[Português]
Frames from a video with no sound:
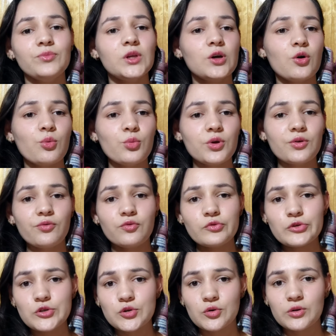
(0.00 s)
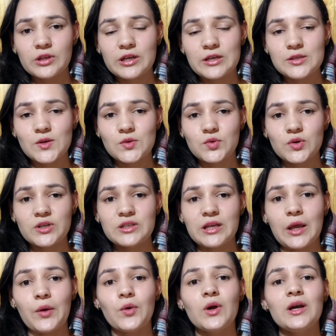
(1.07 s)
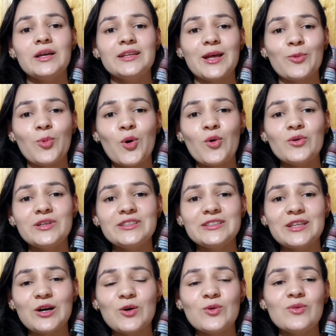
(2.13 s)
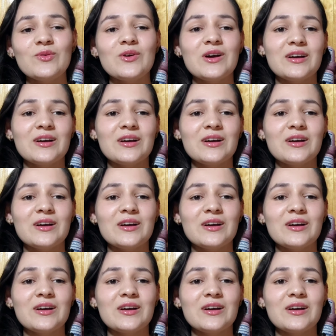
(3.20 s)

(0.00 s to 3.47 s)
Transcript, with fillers: E como que funciona esse sorteio, tá bom? Então, bom?